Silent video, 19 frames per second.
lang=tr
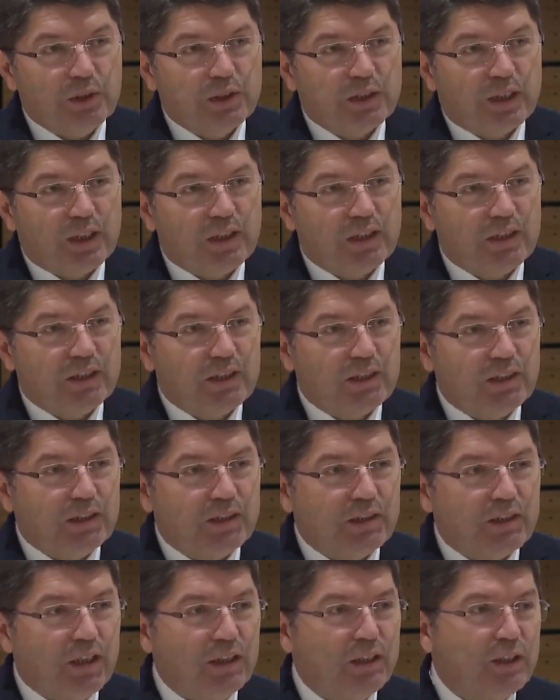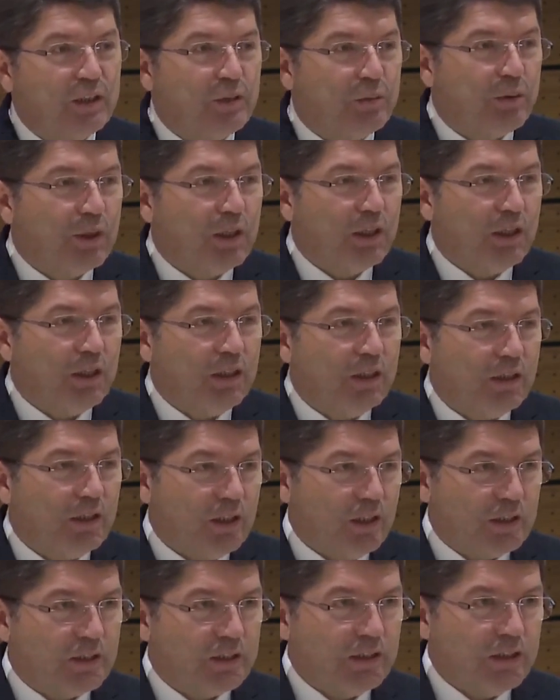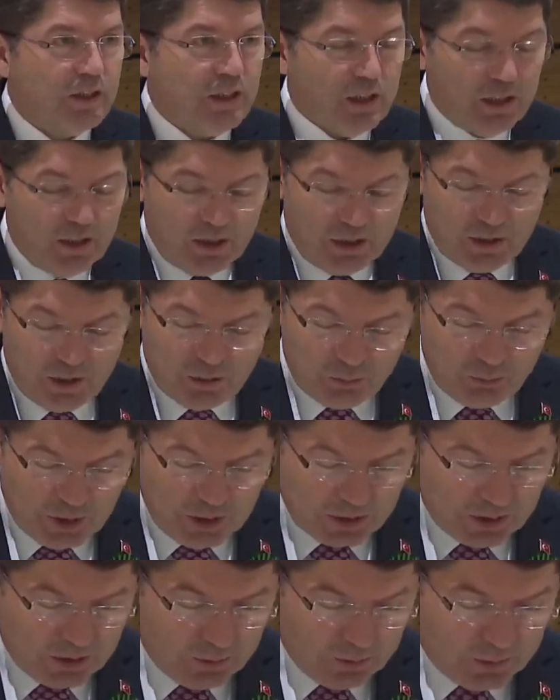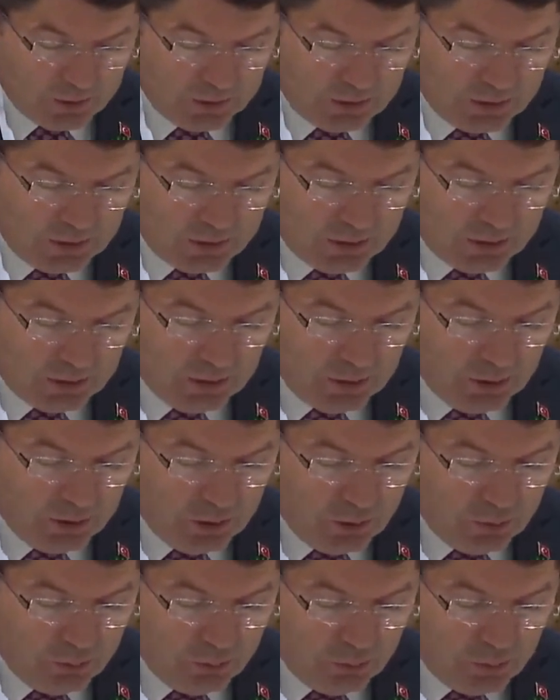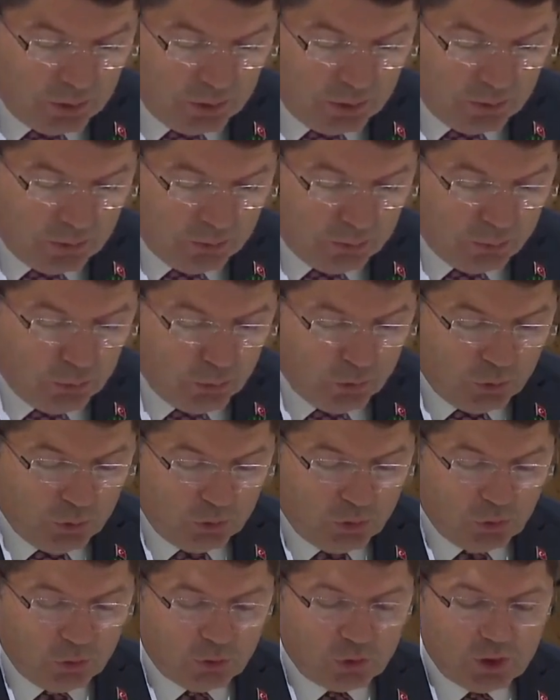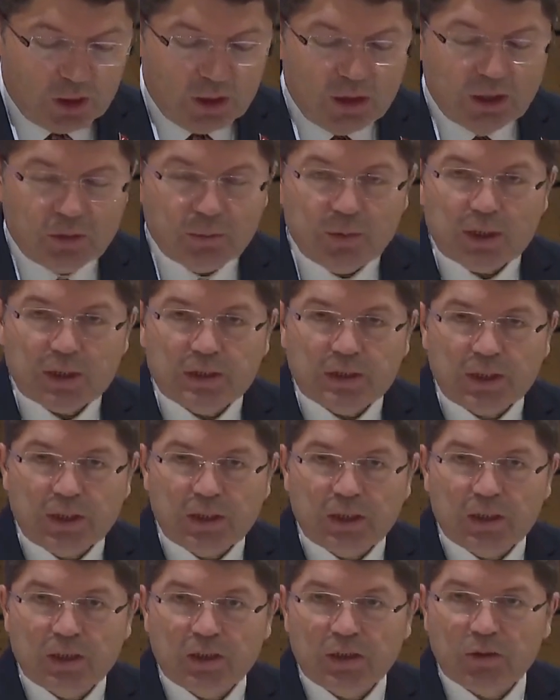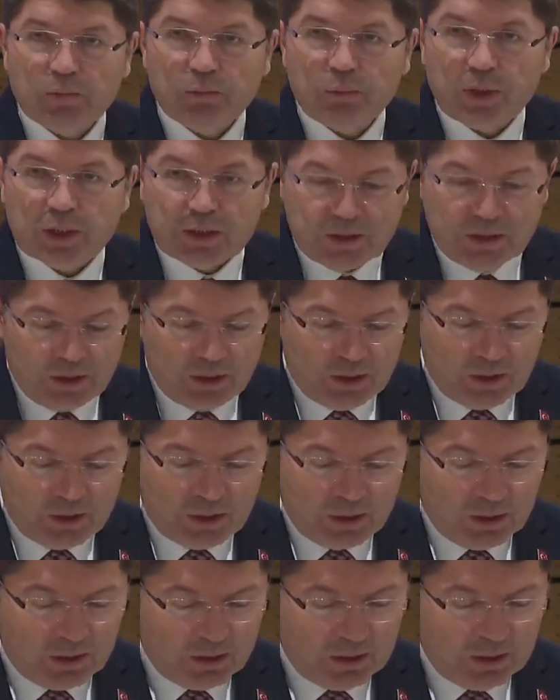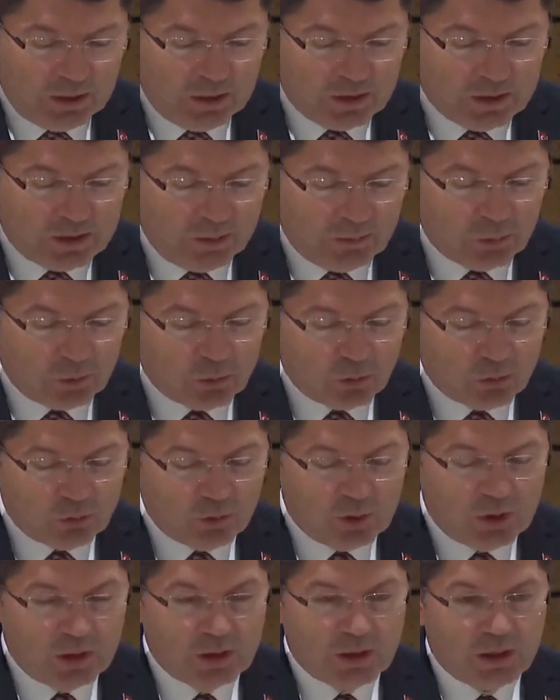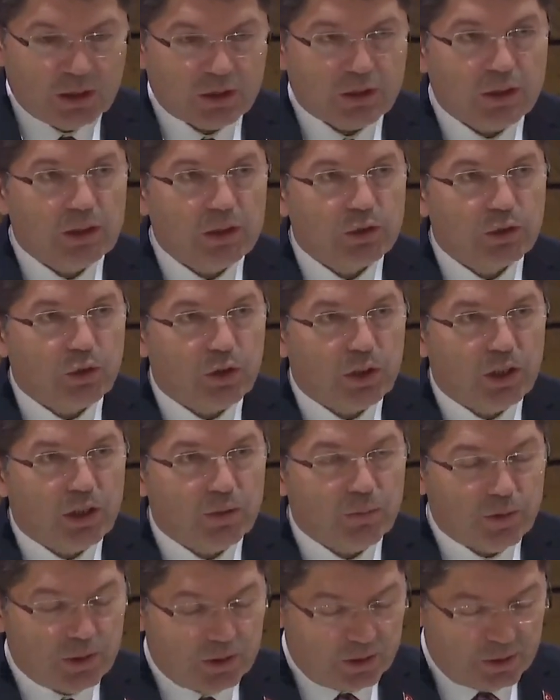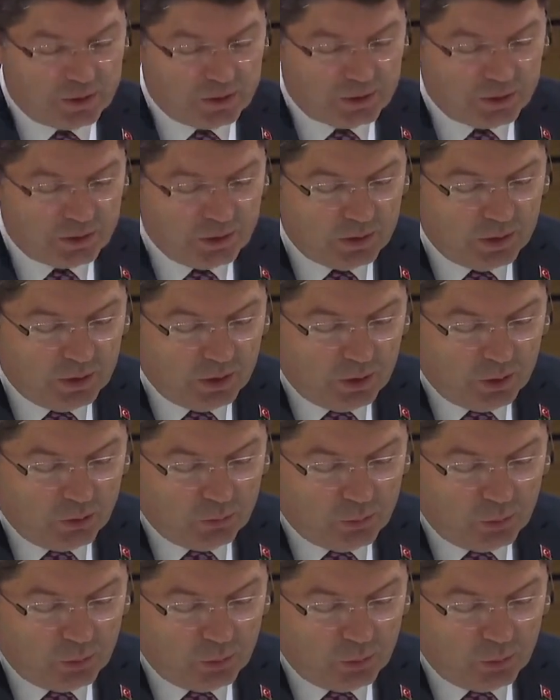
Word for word: kalem icat edildikten itibaren aslında başlamıştır. Bugünkü noterlik mesleğinin batıya İslam hukukundan geçtiğini söyleyebiliriz.